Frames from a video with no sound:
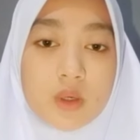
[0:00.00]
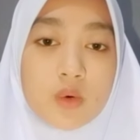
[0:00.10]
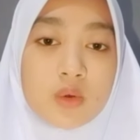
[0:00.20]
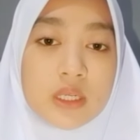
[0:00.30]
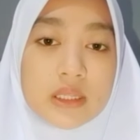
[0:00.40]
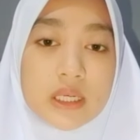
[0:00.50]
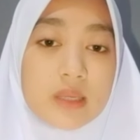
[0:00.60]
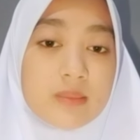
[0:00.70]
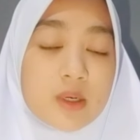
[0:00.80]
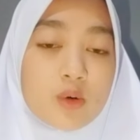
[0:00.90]

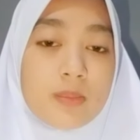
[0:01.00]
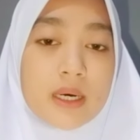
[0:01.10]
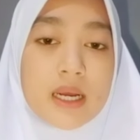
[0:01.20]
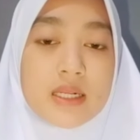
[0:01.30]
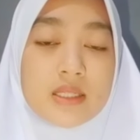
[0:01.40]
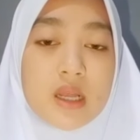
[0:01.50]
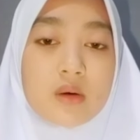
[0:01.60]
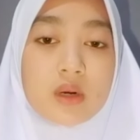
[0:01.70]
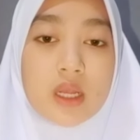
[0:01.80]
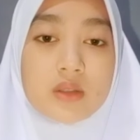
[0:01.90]
Uretra merupakan
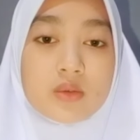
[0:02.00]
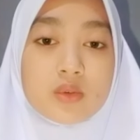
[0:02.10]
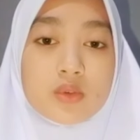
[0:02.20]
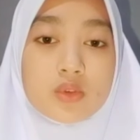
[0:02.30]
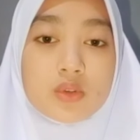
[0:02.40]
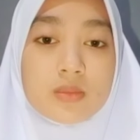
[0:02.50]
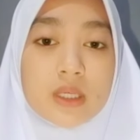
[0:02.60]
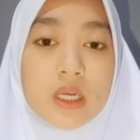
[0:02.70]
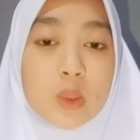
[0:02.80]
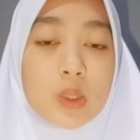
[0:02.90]
saluran untuk
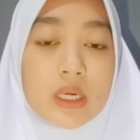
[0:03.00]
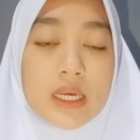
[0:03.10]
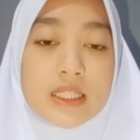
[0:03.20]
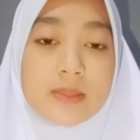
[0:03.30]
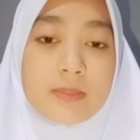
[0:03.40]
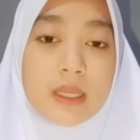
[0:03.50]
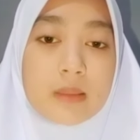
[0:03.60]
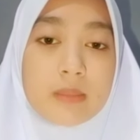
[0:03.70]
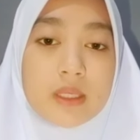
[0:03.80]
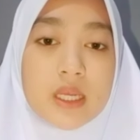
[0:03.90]
mengeluarkan
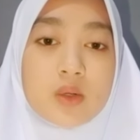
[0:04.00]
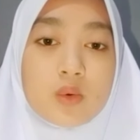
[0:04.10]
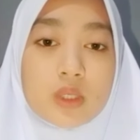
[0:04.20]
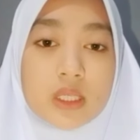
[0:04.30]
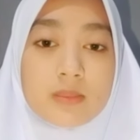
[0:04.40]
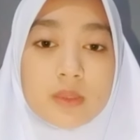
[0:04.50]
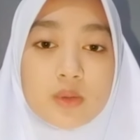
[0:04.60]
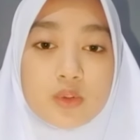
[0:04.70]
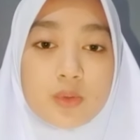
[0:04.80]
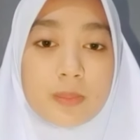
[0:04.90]
sperma dan urin
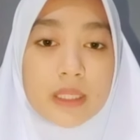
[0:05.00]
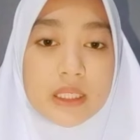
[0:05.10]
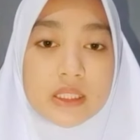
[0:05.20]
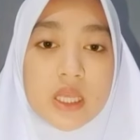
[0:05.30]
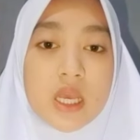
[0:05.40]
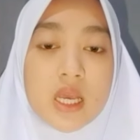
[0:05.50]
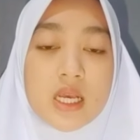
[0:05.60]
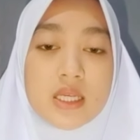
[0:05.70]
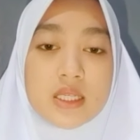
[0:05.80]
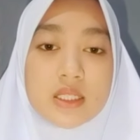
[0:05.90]
menuju penis.
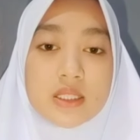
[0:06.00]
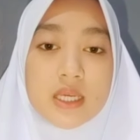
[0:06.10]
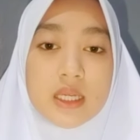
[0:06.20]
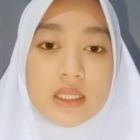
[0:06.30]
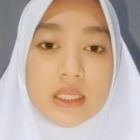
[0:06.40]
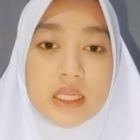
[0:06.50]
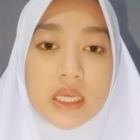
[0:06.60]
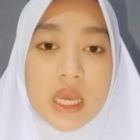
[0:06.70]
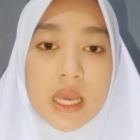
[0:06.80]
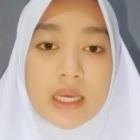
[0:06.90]
Jadi,
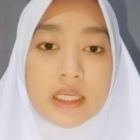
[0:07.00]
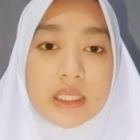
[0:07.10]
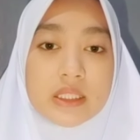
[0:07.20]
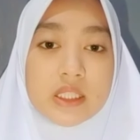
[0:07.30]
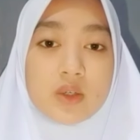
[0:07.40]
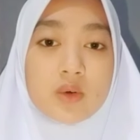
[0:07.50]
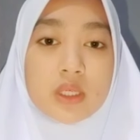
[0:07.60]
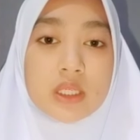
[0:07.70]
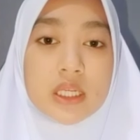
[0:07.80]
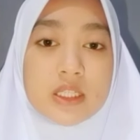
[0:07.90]
ekresi
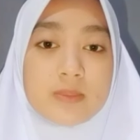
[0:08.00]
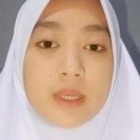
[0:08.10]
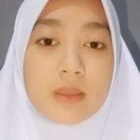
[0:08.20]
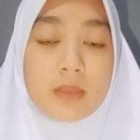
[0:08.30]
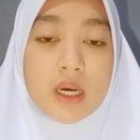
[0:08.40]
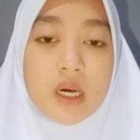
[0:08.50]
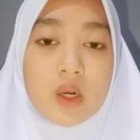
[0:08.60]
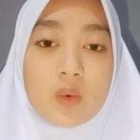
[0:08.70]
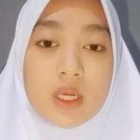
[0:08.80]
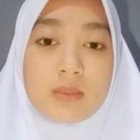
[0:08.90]
urin dan sperma
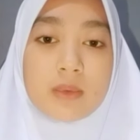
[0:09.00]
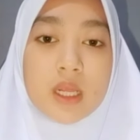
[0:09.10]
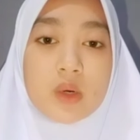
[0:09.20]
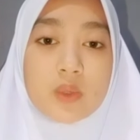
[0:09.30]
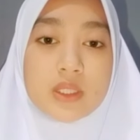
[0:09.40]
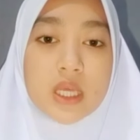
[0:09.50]
keluar melalui